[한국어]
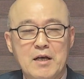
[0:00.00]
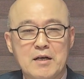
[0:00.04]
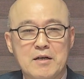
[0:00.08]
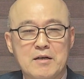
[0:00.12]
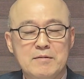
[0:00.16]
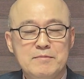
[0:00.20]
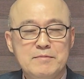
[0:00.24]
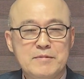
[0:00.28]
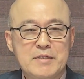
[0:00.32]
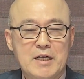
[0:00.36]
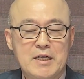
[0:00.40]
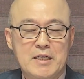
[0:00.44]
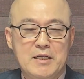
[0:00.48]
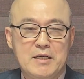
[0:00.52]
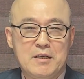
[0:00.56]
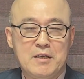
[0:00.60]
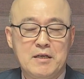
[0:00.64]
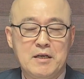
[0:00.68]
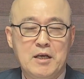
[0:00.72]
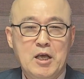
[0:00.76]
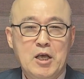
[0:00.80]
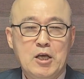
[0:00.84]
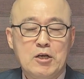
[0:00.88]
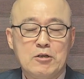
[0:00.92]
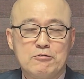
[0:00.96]

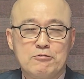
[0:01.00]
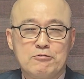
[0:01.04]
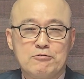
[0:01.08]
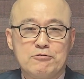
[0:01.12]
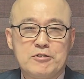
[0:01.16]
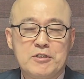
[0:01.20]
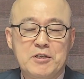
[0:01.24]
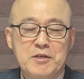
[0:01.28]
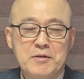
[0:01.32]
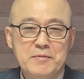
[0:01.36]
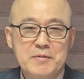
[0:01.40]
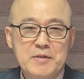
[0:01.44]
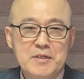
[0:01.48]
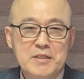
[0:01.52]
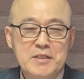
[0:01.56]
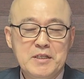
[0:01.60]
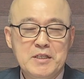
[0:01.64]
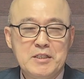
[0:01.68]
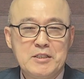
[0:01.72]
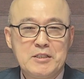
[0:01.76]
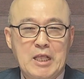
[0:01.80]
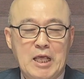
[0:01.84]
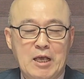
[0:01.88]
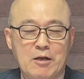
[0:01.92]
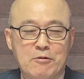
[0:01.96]
검찰이
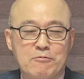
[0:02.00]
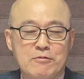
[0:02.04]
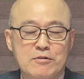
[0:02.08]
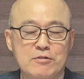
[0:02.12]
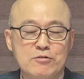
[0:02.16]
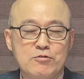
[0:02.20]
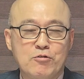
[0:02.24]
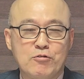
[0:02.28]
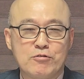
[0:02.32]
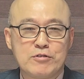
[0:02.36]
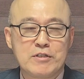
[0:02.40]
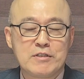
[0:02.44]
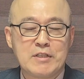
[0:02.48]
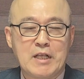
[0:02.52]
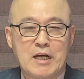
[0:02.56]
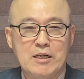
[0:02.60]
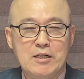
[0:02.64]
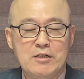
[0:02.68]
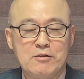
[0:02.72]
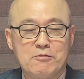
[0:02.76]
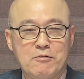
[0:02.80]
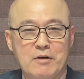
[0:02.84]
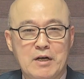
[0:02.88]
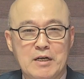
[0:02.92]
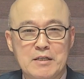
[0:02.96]
유시민이 대권
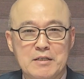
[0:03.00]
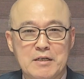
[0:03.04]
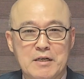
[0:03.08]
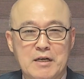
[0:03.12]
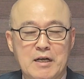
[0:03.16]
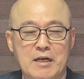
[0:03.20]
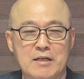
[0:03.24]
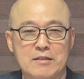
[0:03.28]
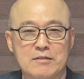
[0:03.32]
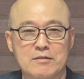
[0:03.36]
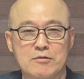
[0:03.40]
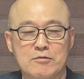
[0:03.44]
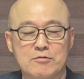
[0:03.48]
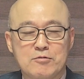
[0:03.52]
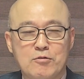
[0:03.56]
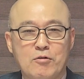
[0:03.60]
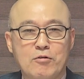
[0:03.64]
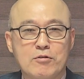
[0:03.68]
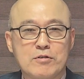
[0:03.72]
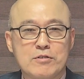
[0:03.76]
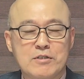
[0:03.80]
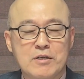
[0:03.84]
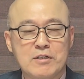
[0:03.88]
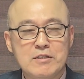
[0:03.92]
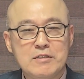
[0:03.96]
도전하려고 하니까
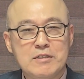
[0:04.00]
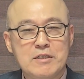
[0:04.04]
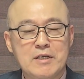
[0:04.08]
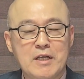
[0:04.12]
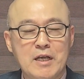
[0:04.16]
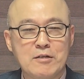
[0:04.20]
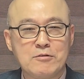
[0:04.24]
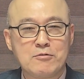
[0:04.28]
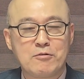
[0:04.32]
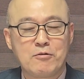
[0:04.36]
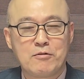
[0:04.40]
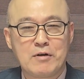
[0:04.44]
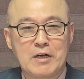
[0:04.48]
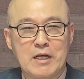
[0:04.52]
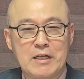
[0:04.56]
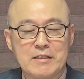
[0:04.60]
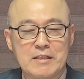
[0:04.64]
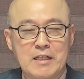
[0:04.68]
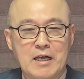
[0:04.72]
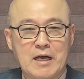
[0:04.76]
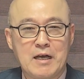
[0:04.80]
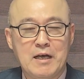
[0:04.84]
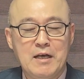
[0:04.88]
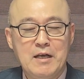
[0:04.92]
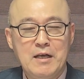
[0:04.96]
또 정치 행동을
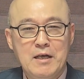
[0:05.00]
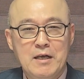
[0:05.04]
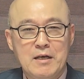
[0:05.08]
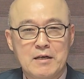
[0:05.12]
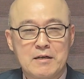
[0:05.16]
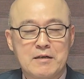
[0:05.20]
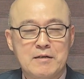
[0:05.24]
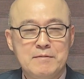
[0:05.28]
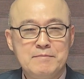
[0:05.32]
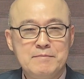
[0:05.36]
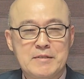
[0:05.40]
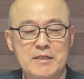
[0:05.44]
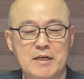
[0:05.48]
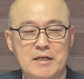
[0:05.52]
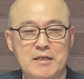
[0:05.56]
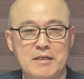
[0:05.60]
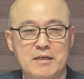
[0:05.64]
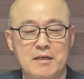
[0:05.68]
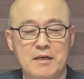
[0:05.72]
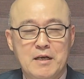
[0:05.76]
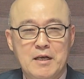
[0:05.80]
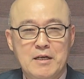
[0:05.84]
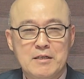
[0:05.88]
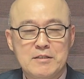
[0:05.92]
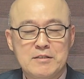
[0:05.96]
한다.
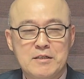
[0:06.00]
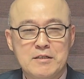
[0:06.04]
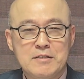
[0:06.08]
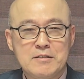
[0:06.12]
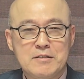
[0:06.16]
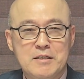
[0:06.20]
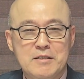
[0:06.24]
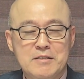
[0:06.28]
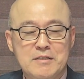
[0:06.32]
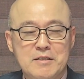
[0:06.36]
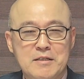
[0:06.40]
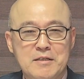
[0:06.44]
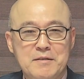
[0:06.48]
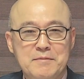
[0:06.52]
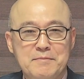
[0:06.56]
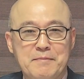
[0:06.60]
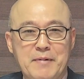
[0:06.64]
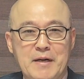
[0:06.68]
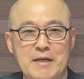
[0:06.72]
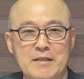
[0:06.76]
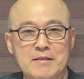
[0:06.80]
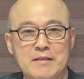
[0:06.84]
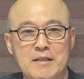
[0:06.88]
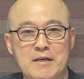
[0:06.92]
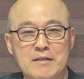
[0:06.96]
검찰이 정치적인
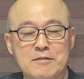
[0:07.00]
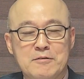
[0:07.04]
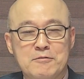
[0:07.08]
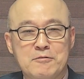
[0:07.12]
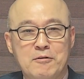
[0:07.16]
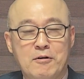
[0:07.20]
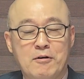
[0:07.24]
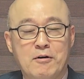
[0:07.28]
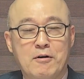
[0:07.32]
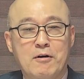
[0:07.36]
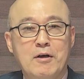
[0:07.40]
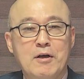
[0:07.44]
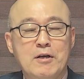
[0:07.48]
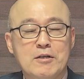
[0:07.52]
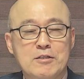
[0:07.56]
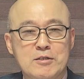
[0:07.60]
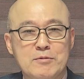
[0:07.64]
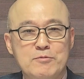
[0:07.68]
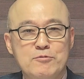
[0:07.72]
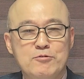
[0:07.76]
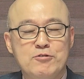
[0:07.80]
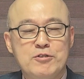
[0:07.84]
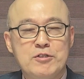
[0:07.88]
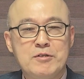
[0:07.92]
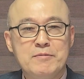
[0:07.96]
판단으로
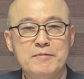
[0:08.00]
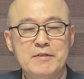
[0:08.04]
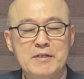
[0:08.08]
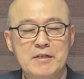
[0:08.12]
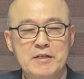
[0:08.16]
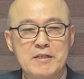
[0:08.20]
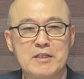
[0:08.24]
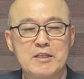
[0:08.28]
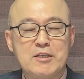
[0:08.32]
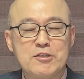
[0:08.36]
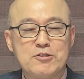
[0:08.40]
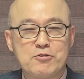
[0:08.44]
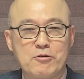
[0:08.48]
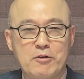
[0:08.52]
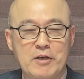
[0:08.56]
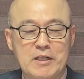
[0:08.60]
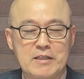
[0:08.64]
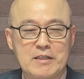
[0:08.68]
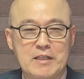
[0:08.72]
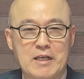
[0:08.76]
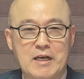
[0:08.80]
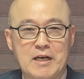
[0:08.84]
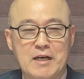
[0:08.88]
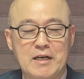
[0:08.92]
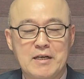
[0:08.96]
지금 유시민을
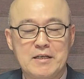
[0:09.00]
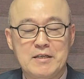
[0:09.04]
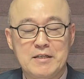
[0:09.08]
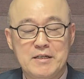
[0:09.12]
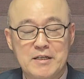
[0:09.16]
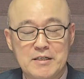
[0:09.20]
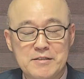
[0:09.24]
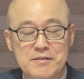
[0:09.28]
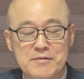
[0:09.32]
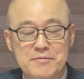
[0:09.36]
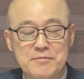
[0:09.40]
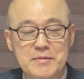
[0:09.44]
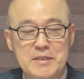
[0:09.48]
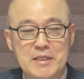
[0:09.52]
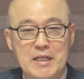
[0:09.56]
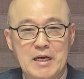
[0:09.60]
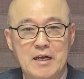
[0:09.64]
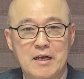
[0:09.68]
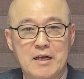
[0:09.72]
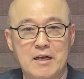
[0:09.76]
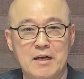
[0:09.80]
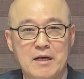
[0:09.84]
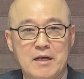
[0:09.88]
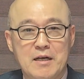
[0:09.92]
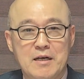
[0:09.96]
기소했다 이랬습니다.